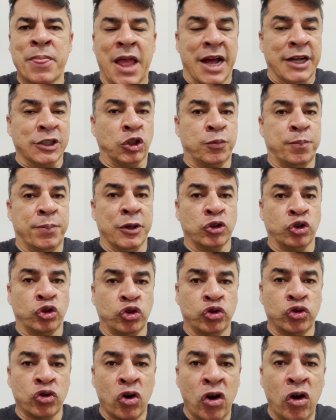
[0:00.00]
as
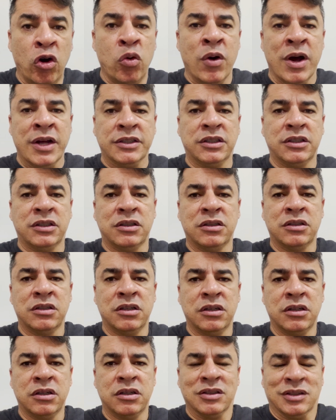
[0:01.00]
pessoas
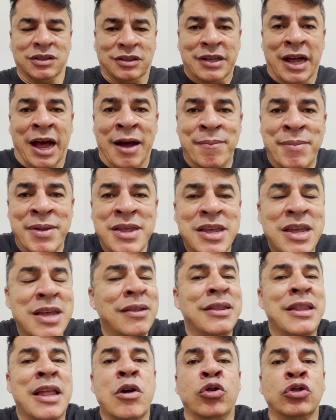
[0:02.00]
sabem que
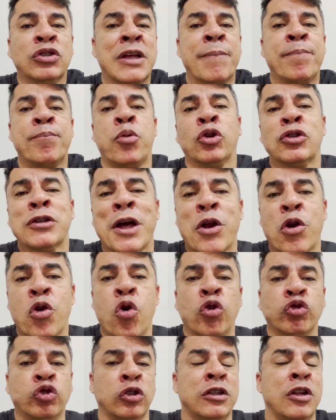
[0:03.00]
Deus é
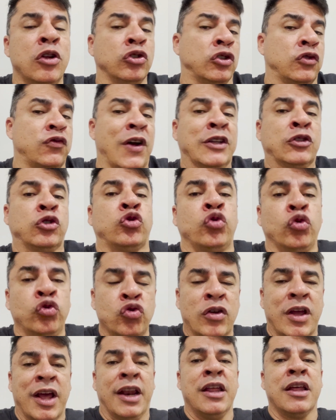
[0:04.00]
poderoso, Deus faz tudo
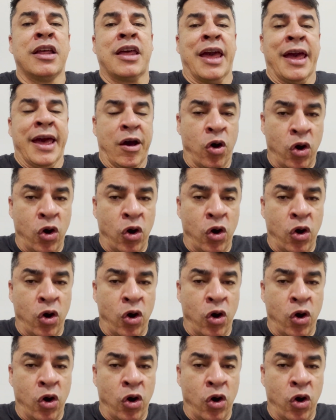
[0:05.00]
o que ele quer.